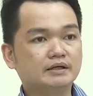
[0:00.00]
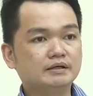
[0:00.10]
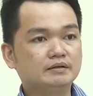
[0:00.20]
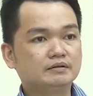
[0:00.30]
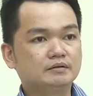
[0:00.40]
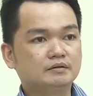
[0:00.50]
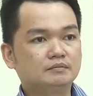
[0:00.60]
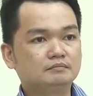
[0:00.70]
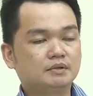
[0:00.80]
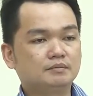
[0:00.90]
chỉ
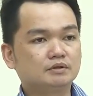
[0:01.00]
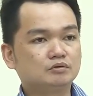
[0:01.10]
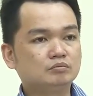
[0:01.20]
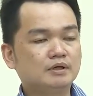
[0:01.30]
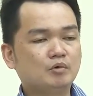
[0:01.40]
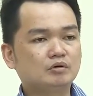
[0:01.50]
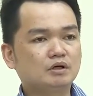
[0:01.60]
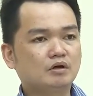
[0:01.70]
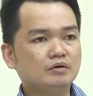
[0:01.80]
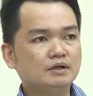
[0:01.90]
mà mình cũng nghe
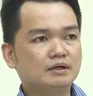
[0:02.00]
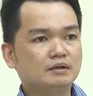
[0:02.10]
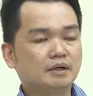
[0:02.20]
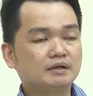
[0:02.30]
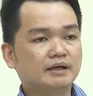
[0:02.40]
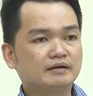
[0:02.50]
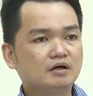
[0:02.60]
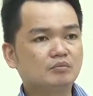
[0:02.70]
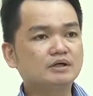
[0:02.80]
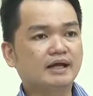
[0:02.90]
mọi người nói là bệnh này
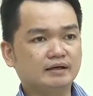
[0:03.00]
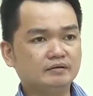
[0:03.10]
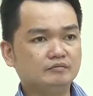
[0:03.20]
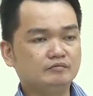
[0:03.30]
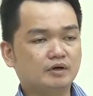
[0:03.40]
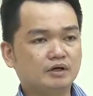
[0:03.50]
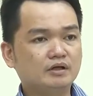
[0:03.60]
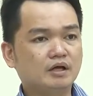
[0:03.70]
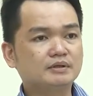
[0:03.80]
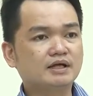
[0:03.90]
nó không hết hẳn và
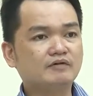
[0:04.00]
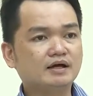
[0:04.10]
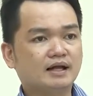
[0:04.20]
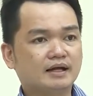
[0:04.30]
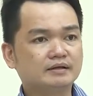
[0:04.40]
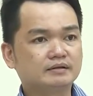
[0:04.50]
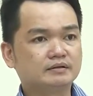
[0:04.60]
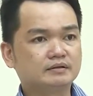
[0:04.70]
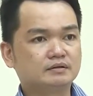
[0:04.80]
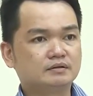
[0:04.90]
nó dễ bị tái phát lại.
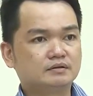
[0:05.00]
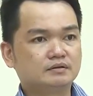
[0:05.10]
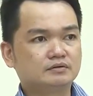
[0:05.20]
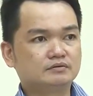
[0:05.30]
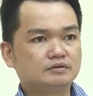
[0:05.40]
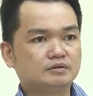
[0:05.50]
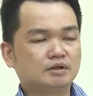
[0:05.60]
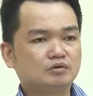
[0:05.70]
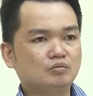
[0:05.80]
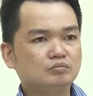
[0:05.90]
Thì
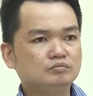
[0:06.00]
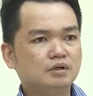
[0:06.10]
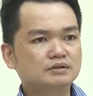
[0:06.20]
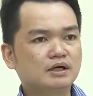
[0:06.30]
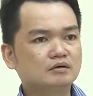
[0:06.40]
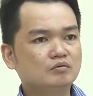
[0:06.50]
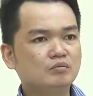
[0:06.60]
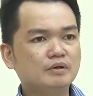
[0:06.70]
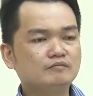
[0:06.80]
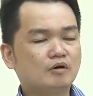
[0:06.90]
mình cũng phân dân
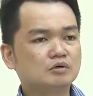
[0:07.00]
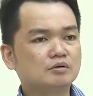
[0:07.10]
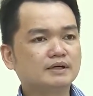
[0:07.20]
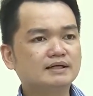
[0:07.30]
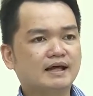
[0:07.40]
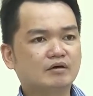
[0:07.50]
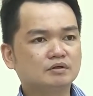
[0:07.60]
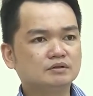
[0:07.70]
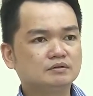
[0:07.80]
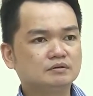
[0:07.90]
cũng không biết phòng ngừa bằng cách nào nữa.